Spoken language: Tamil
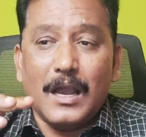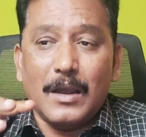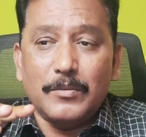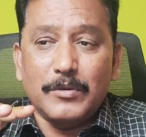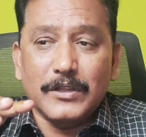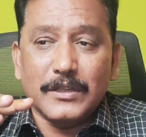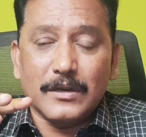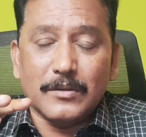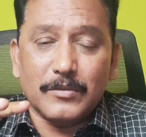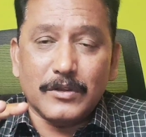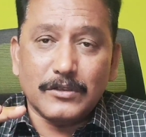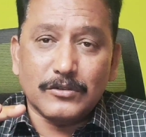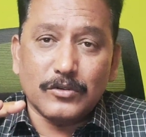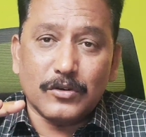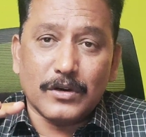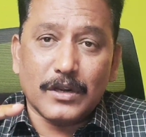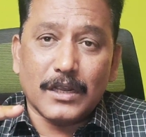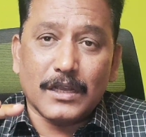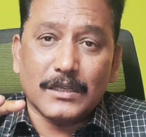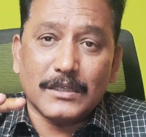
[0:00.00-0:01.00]
அப்படிங்கிற மாதிரி
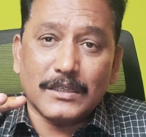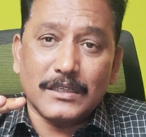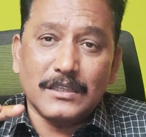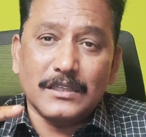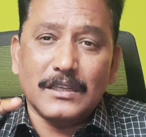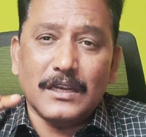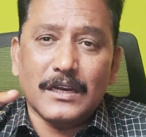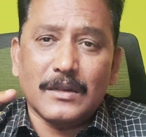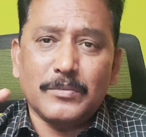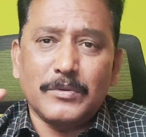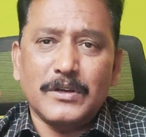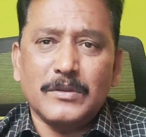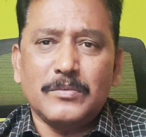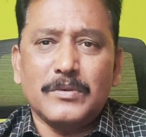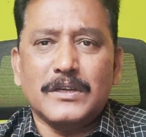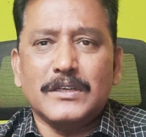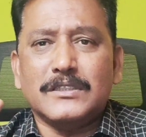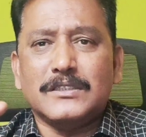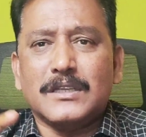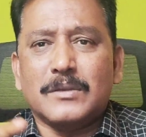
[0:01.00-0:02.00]
சொல்கிறாங்க இது எடப்பாடி
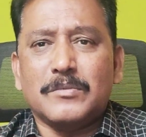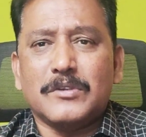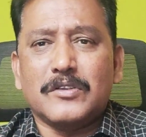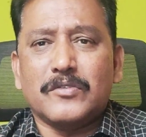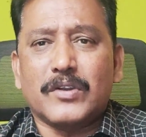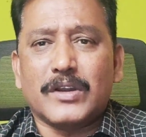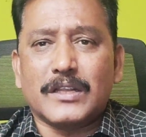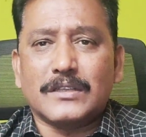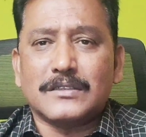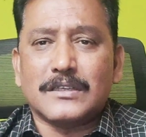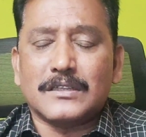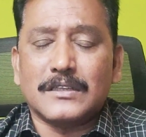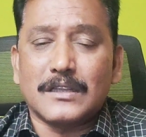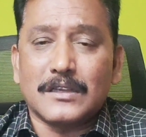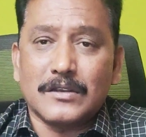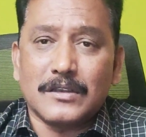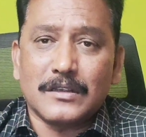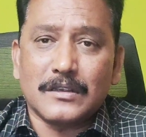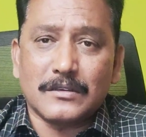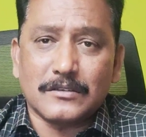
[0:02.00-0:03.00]
பழனிசாமிக்கு வேணால்
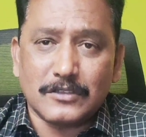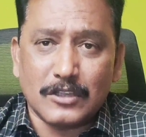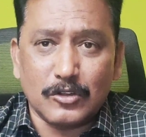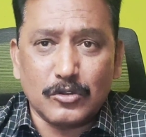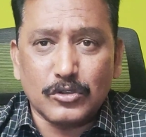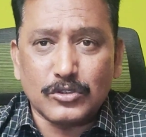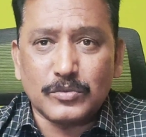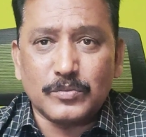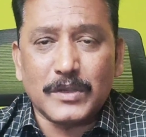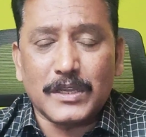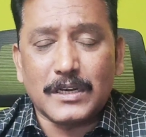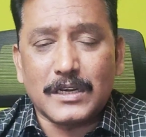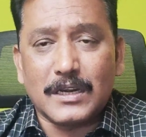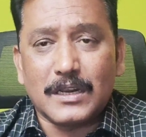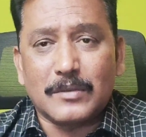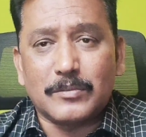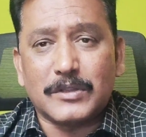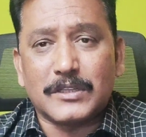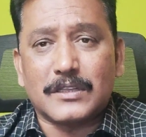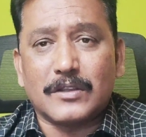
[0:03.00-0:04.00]
சந்த சந்தோஷமாக
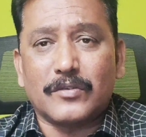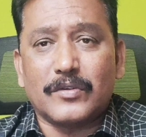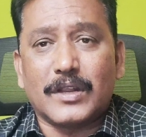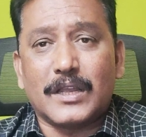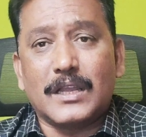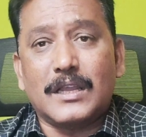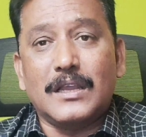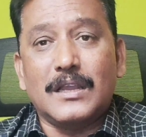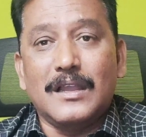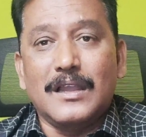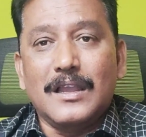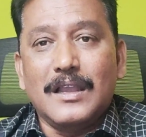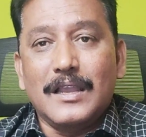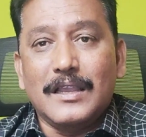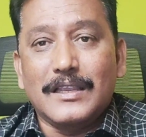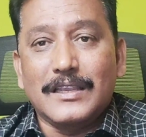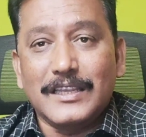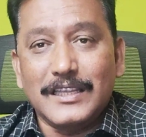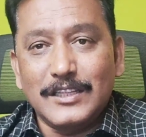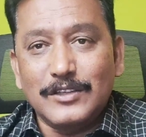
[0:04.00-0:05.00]
இருக்கலாமே தவிர
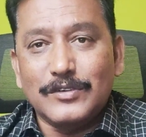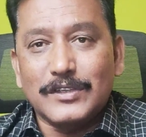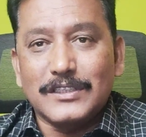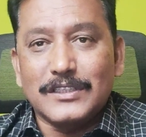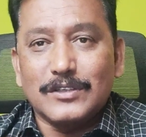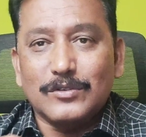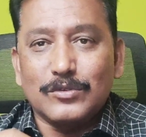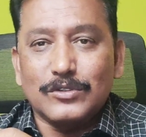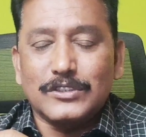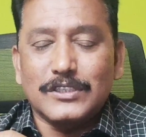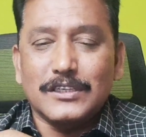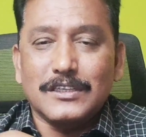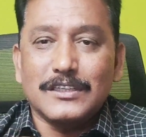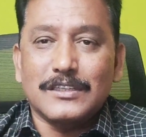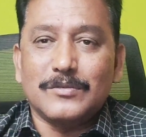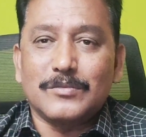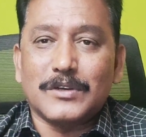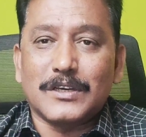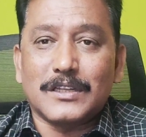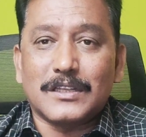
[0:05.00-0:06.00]
இது வந்து
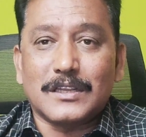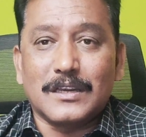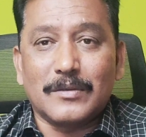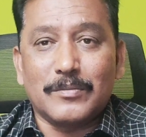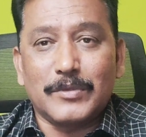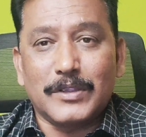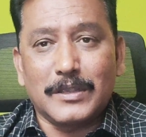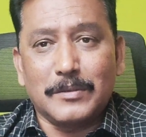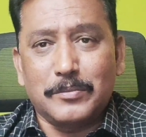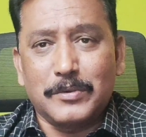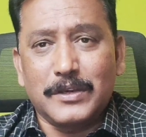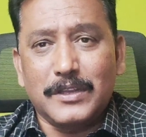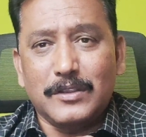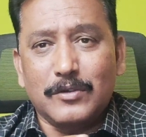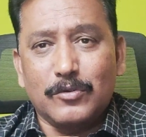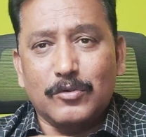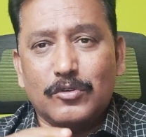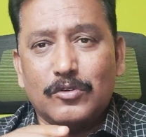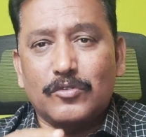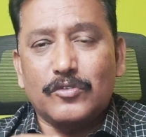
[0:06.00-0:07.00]
உச்சநீதிமன்றத்தில்
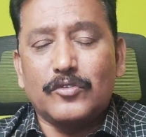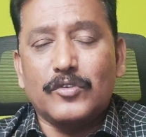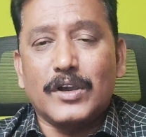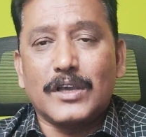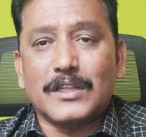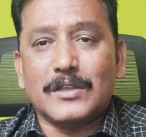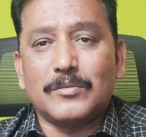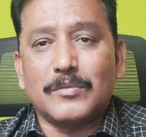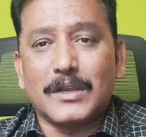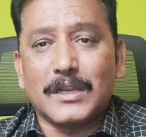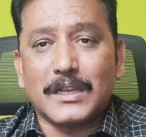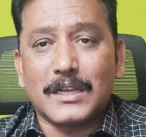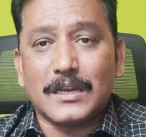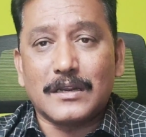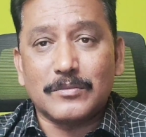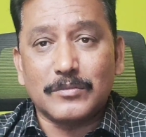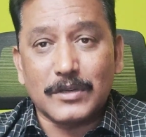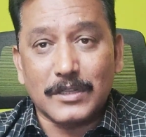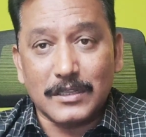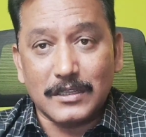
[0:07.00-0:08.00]
மிகப்பெரிய ஒரு விவாதமாக
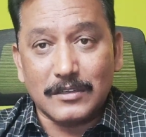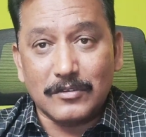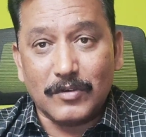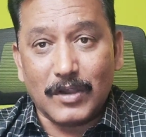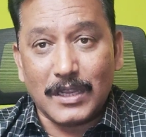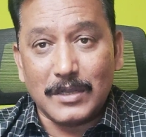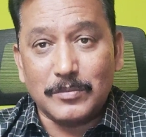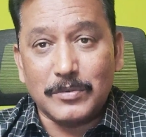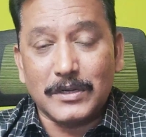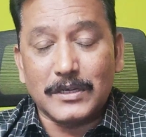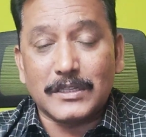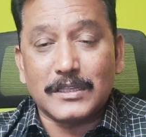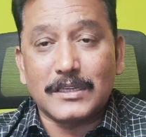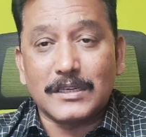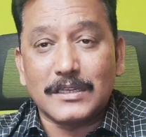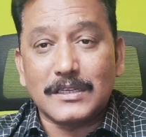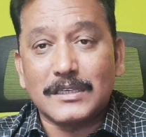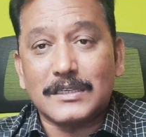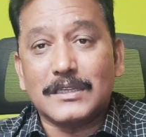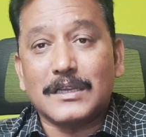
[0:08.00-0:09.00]
கிளம்புறதுக்கு வாய்ப்புகள்
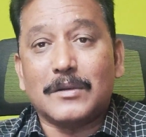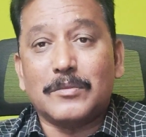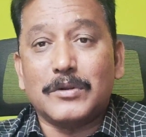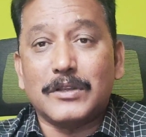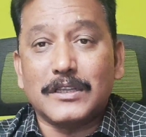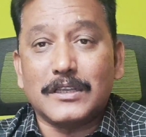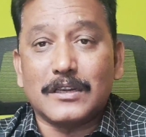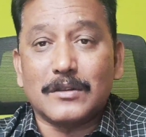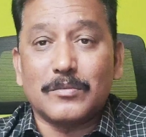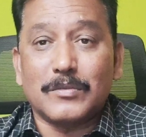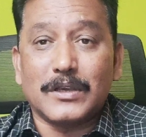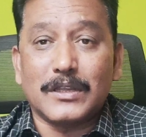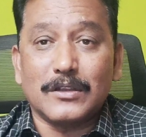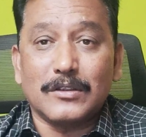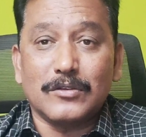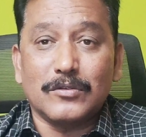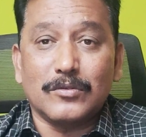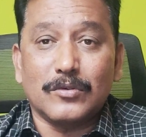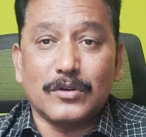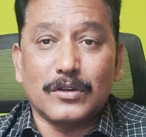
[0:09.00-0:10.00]
இருக்குது அப்படிங்கிற
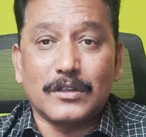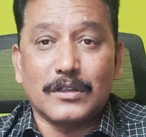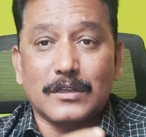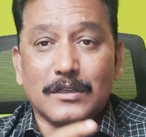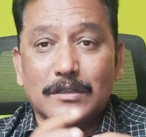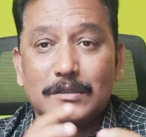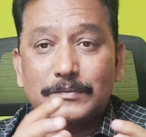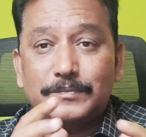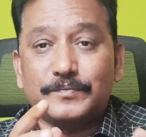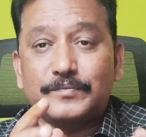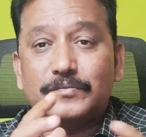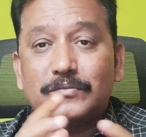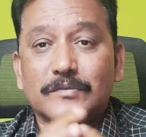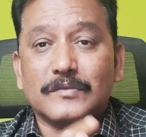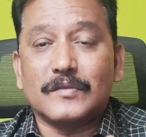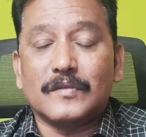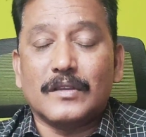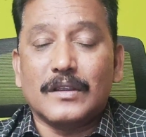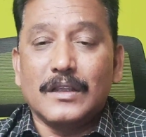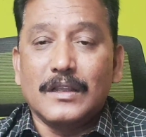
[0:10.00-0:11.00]
மாதிரி ஒரு
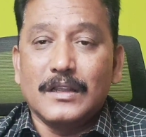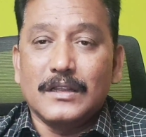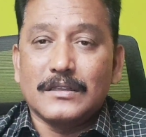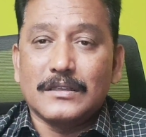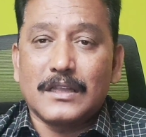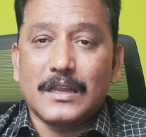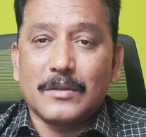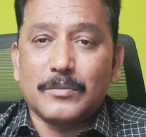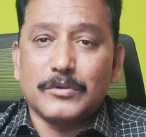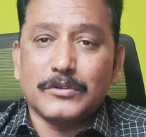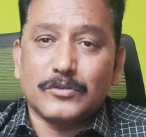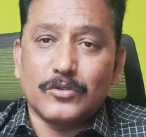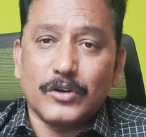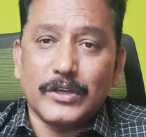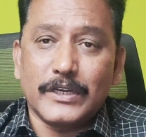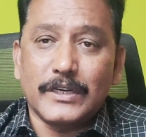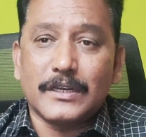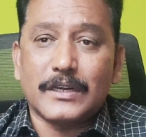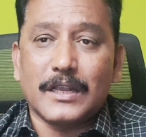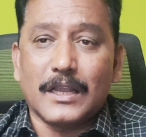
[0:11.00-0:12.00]
தரப்பு
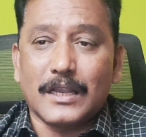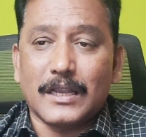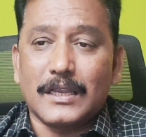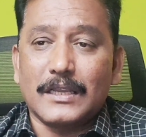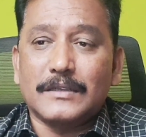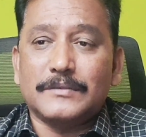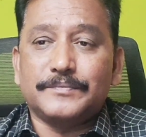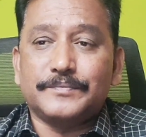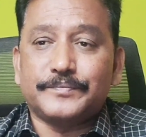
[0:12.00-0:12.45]
சொல்லிகிட்டு இருக்காங்க